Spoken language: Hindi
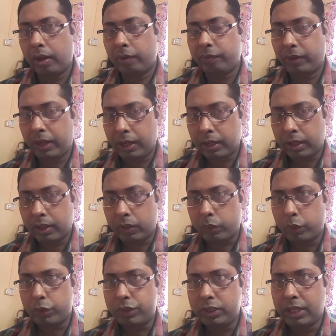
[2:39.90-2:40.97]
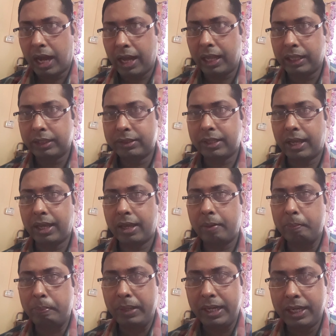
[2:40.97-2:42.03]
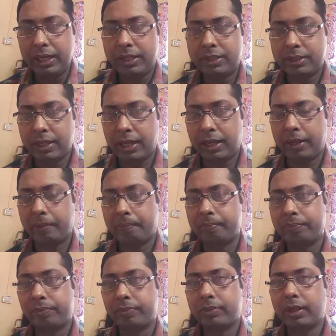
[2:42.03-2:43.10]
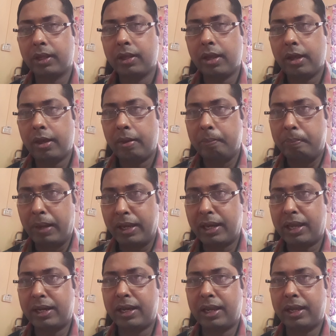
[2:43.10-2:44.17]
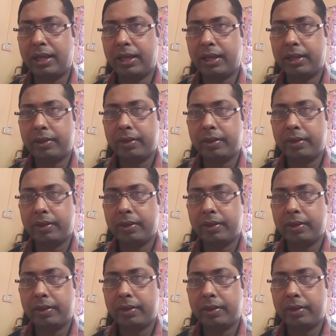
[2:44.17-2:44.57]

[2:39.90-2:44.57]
फिर कुछ दाल्स हैं बीट्स हैं बनाना है